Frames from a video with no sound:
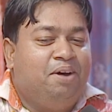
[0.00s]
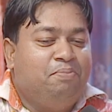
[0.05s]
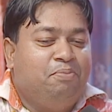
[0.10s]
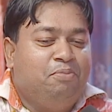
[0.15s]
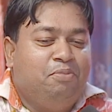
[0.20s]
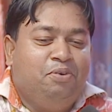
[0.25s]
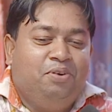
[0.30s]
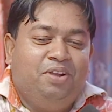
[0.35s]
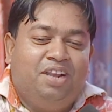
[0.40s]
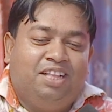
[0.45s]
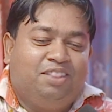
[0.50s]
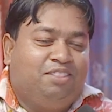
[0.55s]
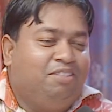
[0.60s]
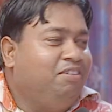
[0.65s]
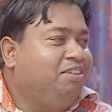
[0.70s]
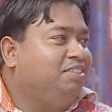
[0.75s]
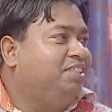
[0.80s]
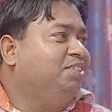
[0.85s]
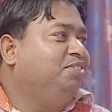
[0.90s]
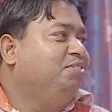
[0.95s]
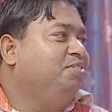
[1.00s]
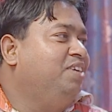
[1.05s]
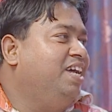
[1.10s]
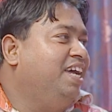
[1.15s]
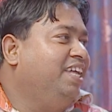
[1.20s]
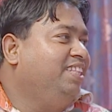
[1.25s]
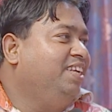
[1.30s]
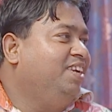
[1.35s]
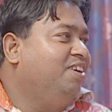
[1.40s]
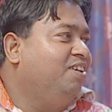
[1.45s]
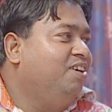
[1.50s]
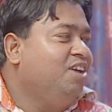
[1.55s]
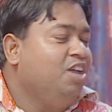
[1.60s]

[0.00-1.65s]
মুইরা তো ছুটাই দিল